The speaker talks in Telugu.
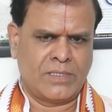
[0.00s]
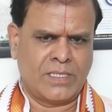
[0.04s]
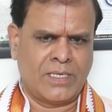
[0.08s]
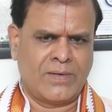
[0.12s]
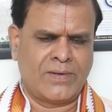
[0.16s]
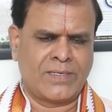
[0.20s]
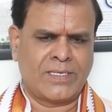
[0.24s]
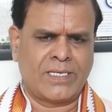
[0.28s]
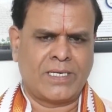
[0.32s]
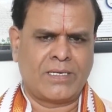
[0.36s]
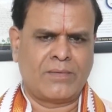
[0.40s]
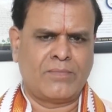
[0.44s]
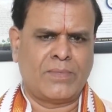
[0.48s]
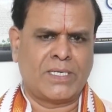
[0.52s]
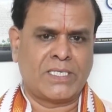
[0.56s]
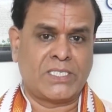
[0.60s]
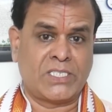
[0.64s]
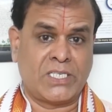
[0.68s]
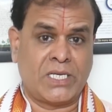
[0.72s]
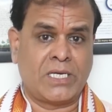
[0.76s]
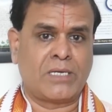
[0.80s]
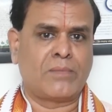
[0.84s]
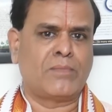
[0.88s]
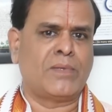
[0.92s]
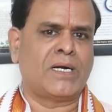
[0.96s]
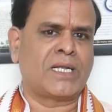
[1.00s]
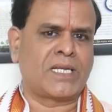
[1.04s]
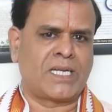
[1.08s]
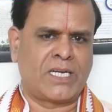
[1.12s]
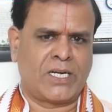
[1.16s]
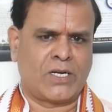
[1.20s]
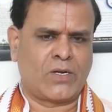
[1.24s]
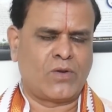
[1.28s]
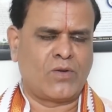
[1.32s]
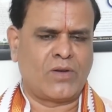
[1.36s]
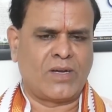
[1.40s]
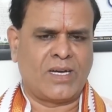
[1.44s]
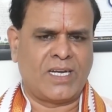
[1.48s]
ఏమంటారు మన షేర్
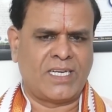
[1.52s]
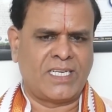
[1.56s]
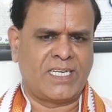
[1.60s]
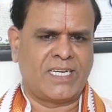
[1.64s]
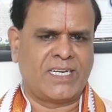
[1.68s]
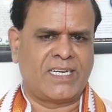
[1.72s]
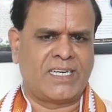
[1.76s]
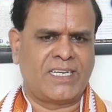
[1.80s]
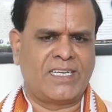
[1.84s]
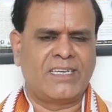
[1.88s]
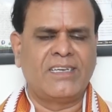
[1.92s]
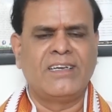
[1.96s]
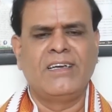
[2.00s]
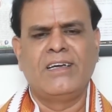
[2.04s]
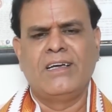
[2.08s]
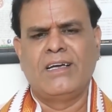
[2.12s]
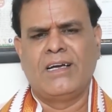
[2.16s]
మార్కెట్లో కానివ్వండి